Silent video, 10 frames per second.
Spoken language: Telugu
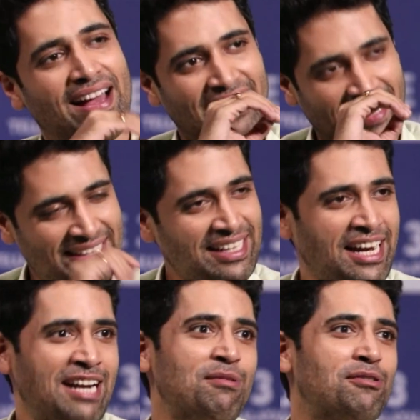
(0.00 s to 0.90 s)
కరెక్ట్గా
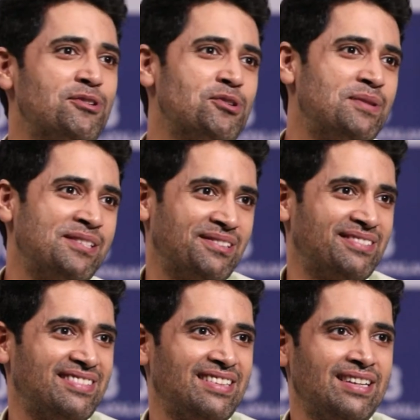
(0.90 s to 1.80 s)
నైట్ బిఫోర్ చూపించాం
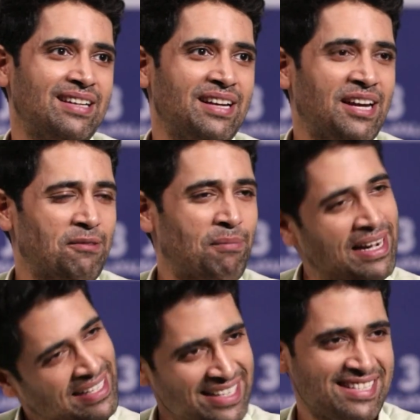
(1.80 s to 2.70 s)
మా
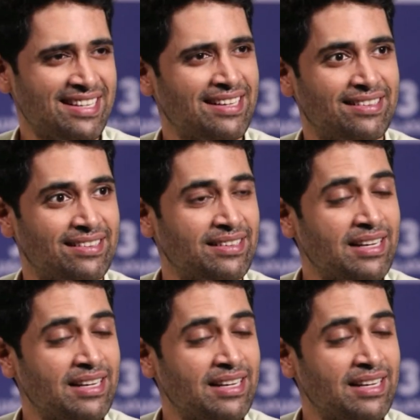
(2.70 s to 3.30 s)
ఇంటెన్షన్ అది